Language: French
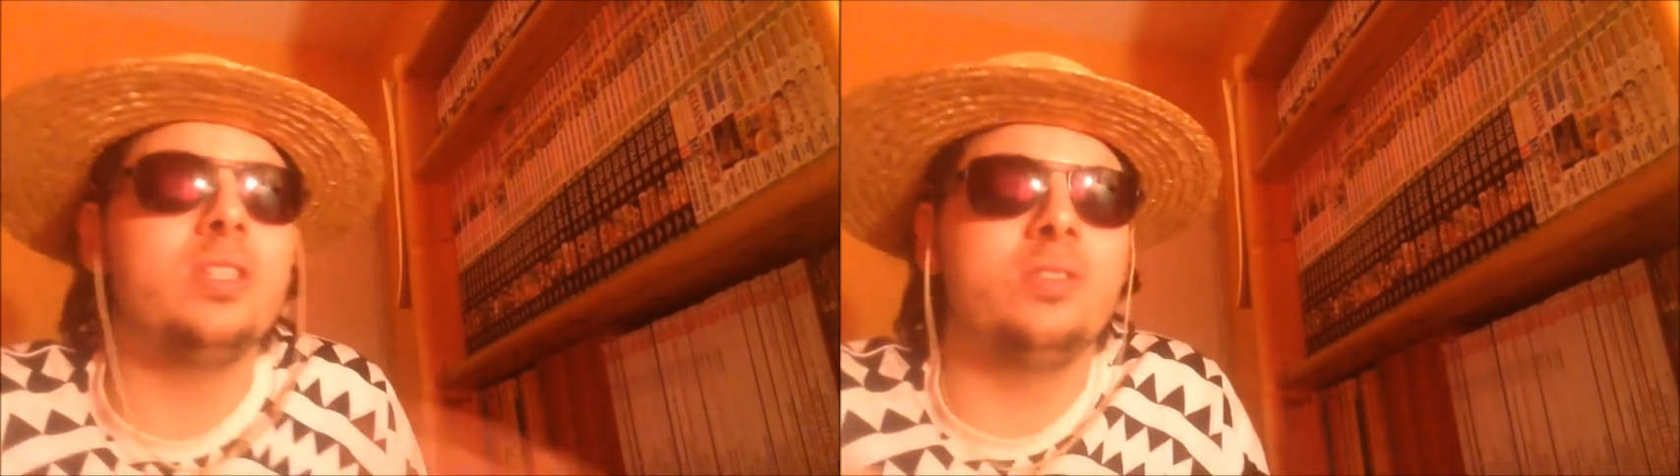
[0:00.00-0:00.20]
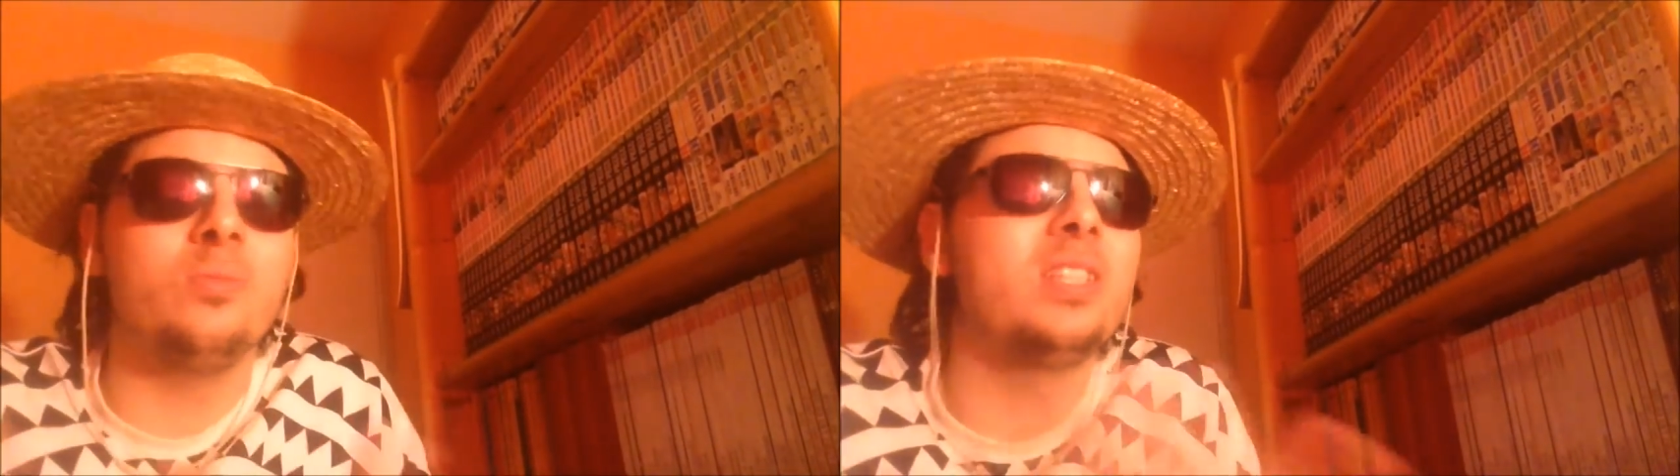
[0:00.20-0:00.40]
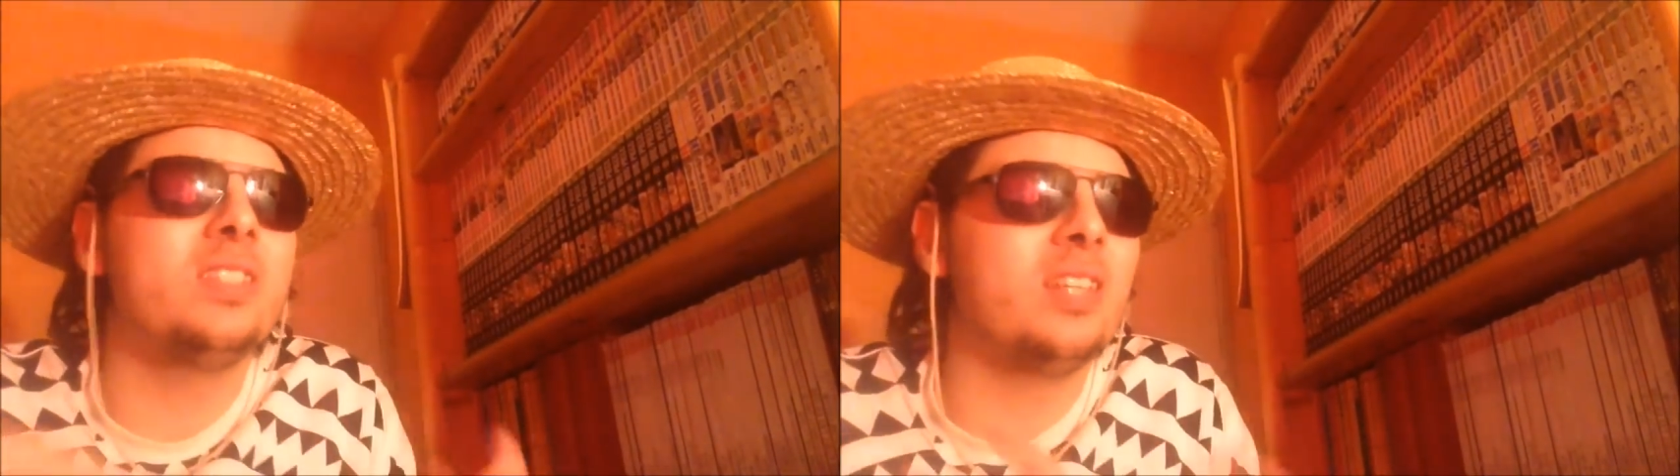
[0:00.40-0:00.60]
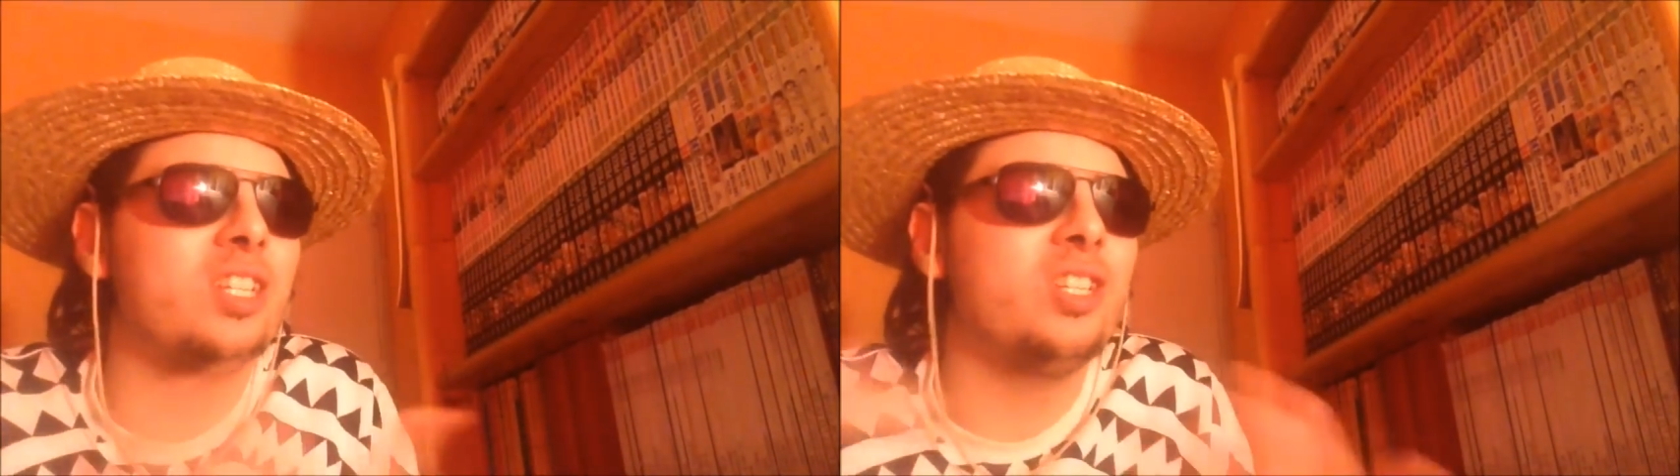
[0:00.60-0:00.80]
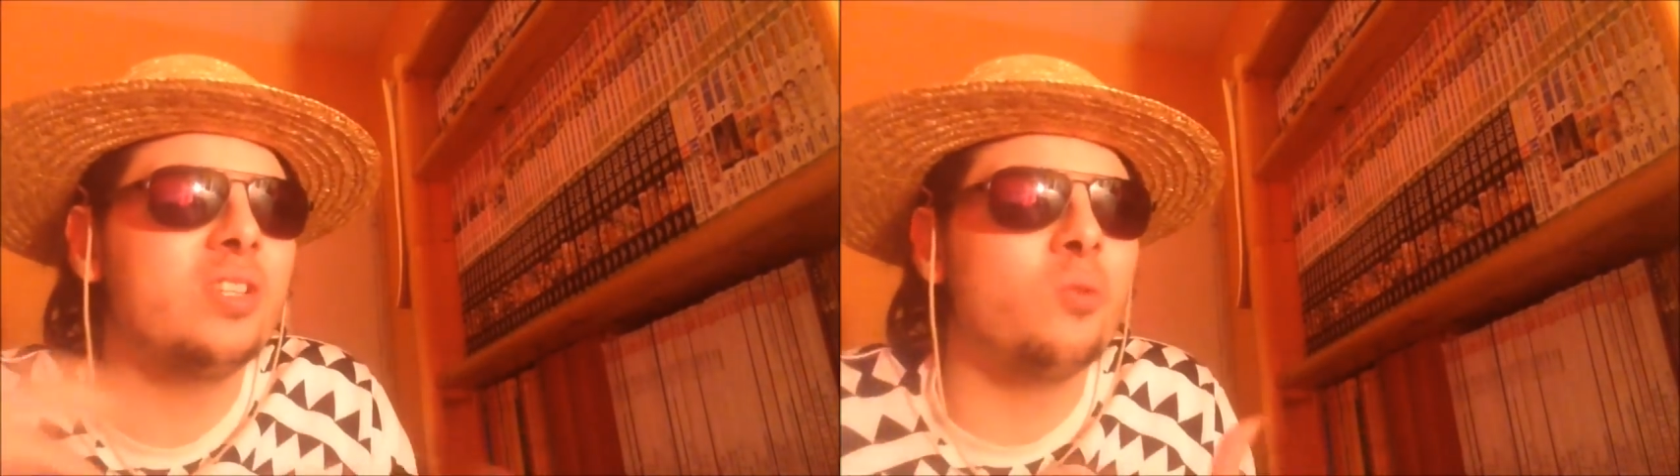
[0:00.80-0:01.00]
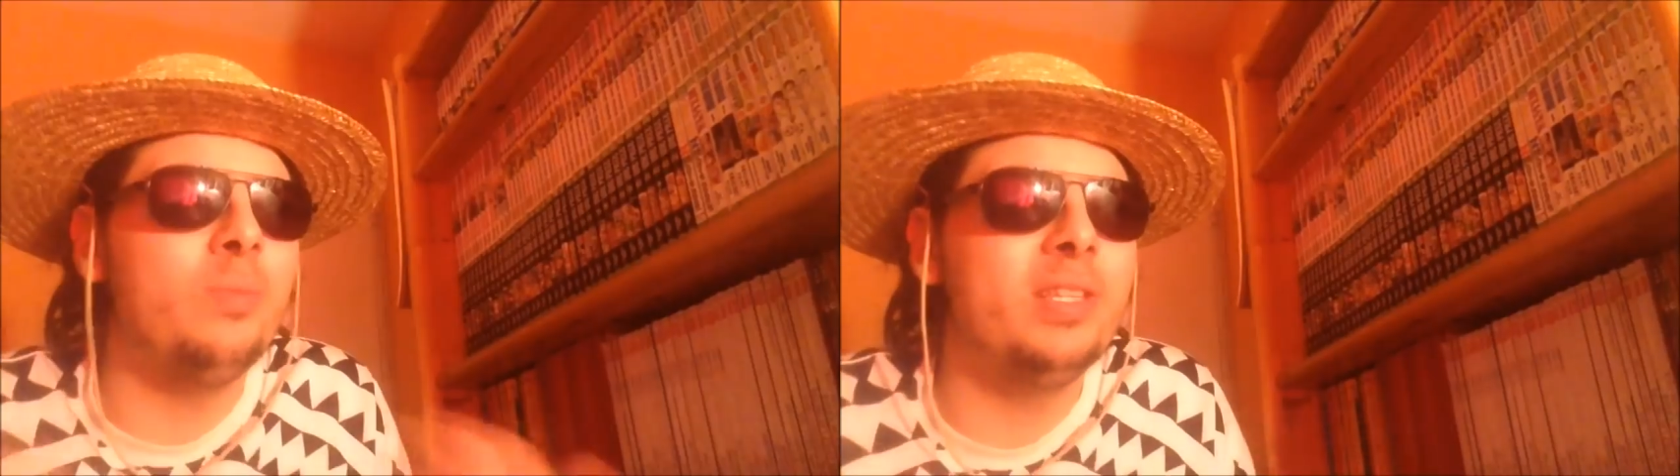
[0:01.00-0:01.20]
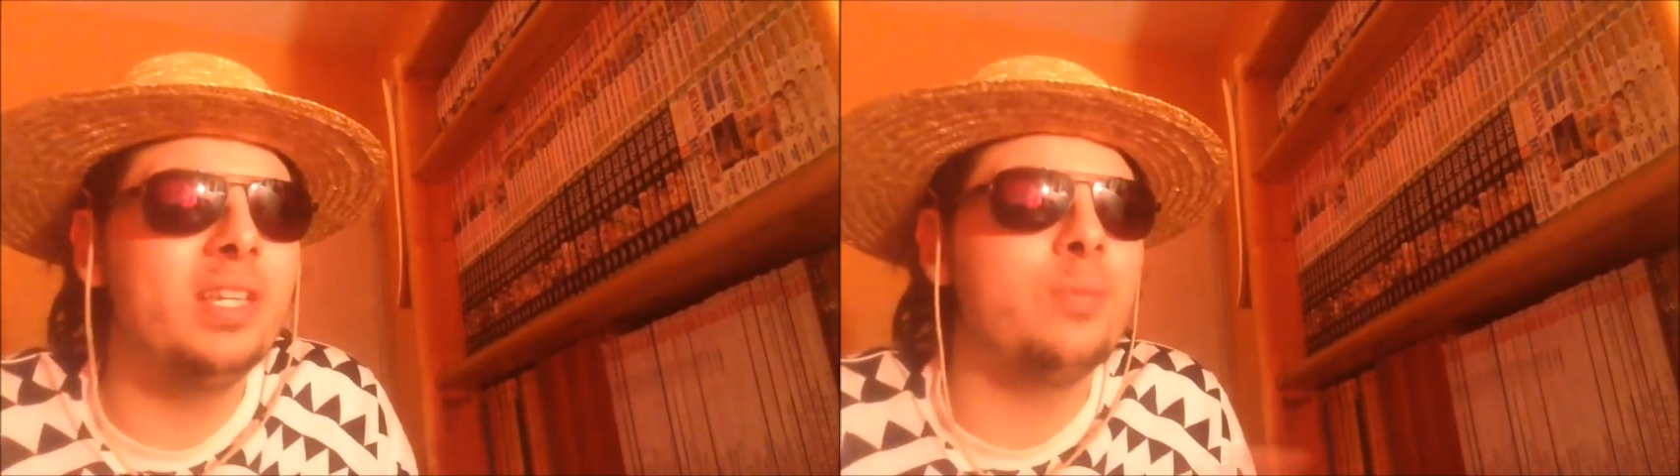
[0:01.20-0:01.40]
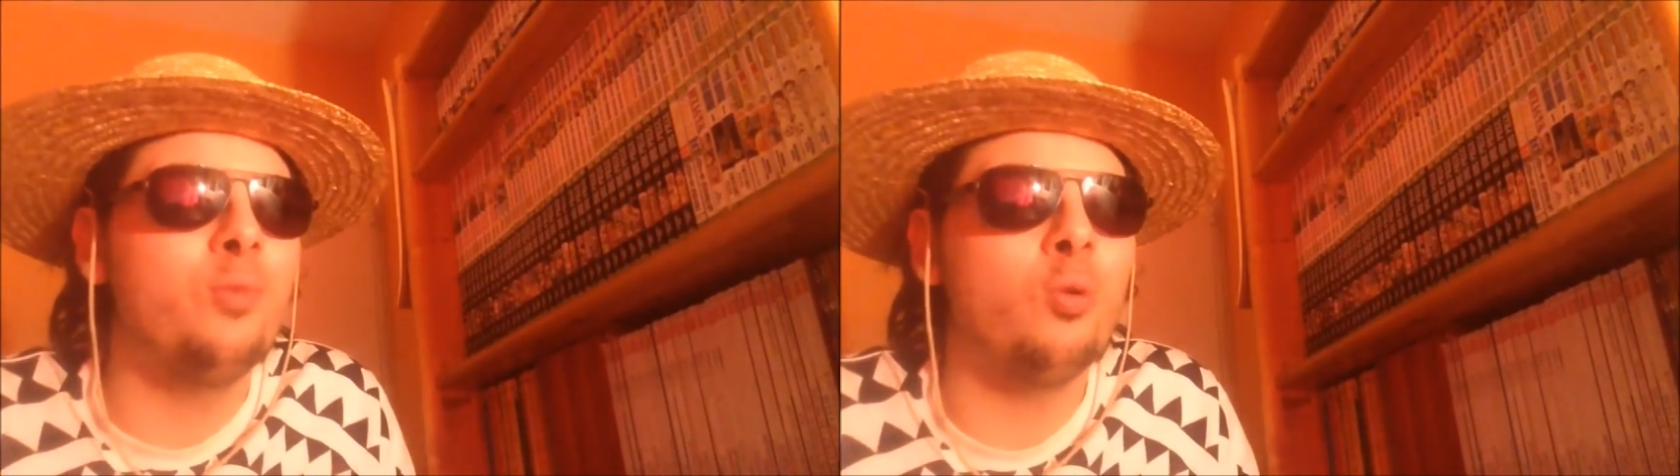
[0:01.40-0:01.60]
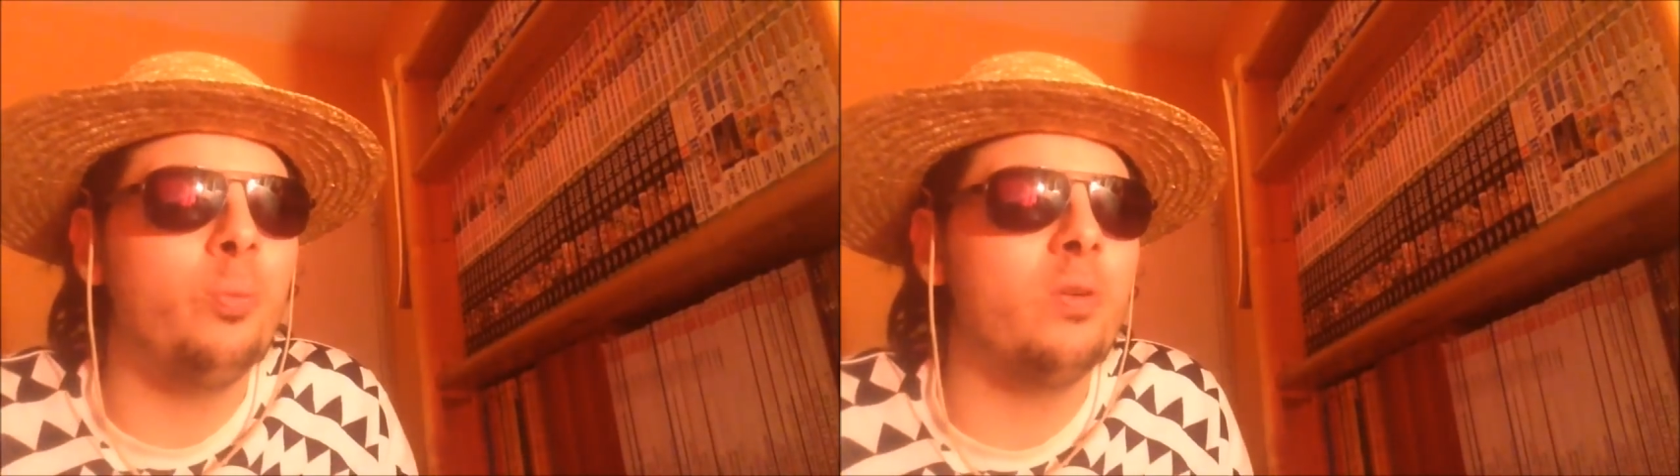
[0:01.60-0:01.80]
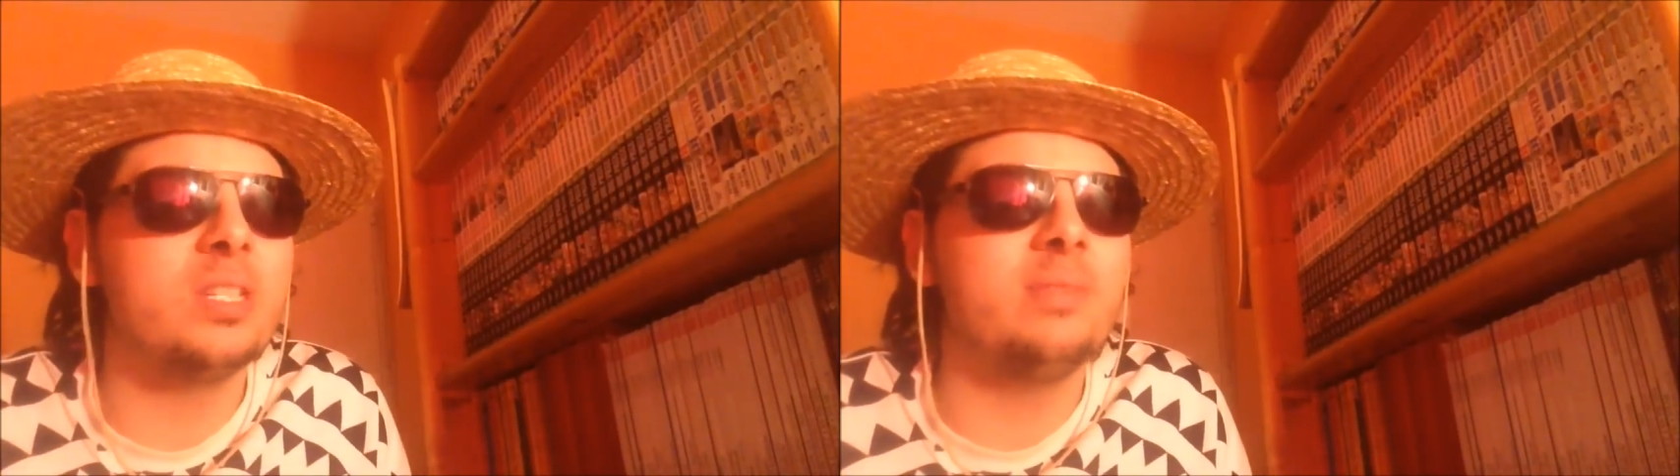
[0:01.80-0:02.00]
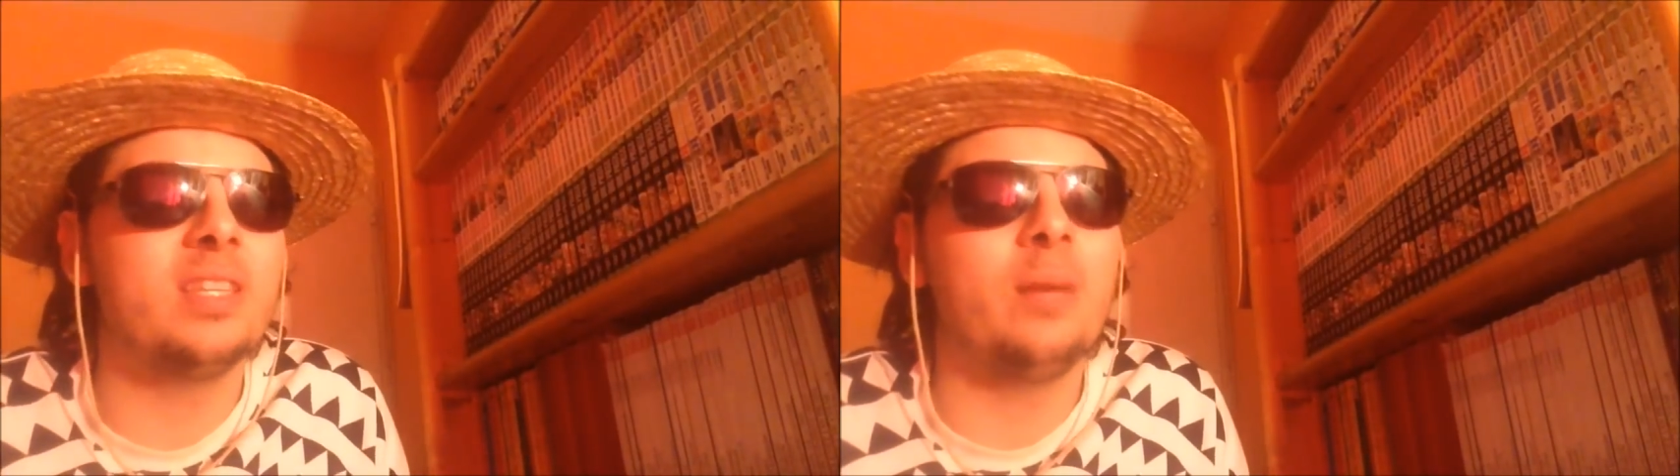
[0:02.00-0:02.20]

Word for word: ils ont peut-être cette régénération limitée qui peut compenser peut-être